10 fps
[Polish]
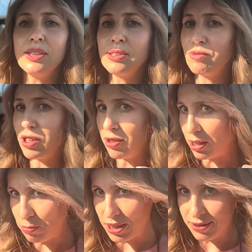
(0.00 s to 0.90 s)
Y, wygląda
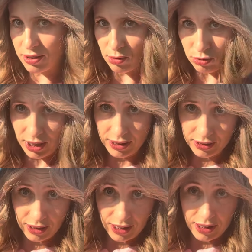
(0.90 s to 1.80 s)
bardzo
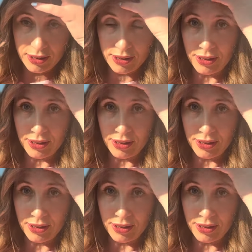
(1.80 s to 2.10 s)
naturalnie,